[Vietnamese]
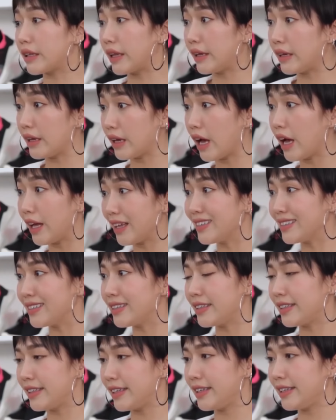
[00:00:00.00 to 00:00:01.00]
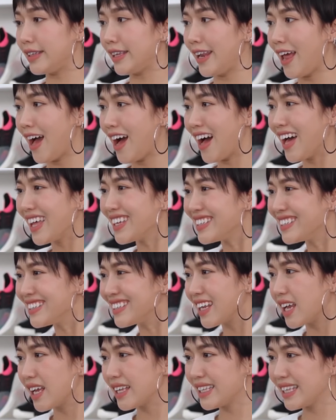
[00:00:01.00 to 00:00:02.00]
chị ờ, chị chị đến
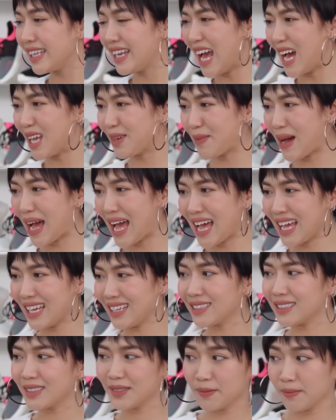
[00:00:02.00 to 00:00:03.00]
chị đến mà